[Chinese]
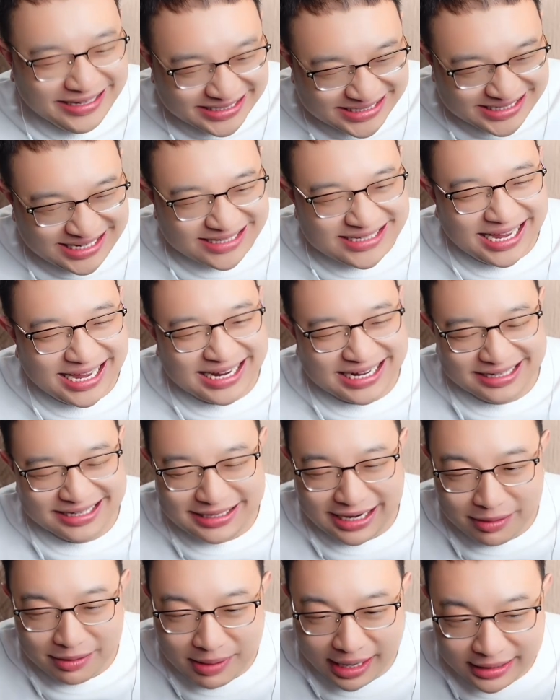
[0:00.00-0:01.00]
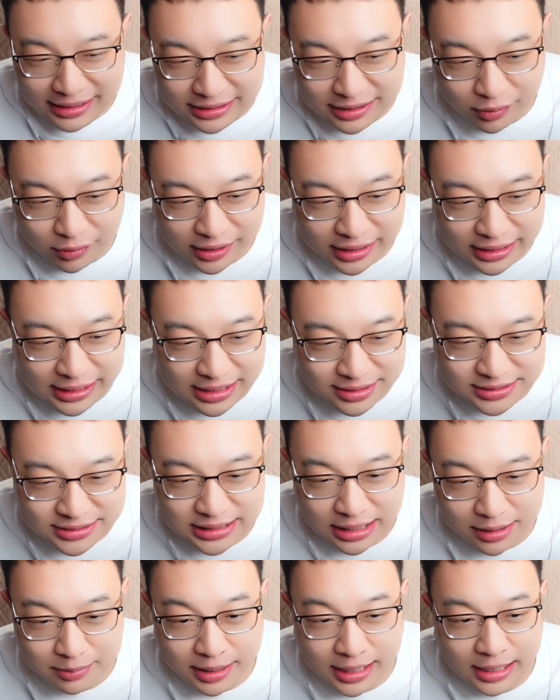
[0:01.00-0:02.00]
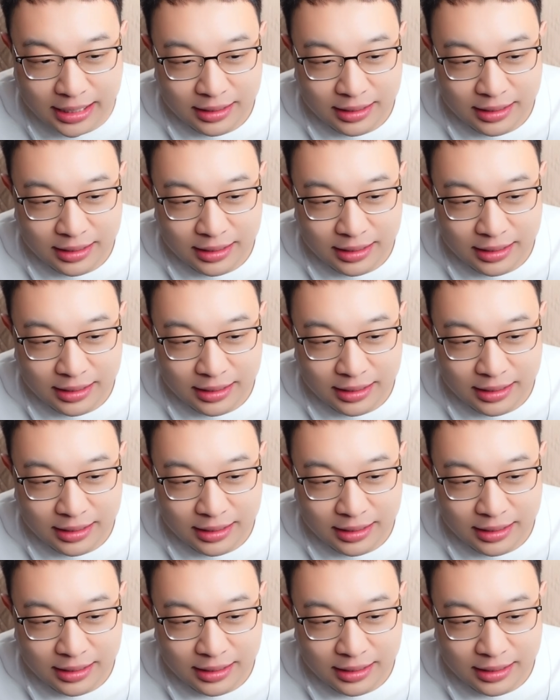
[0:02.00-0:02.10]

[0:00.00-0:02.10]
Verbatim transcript: 现在搁哪儿买？你给我个链接呗。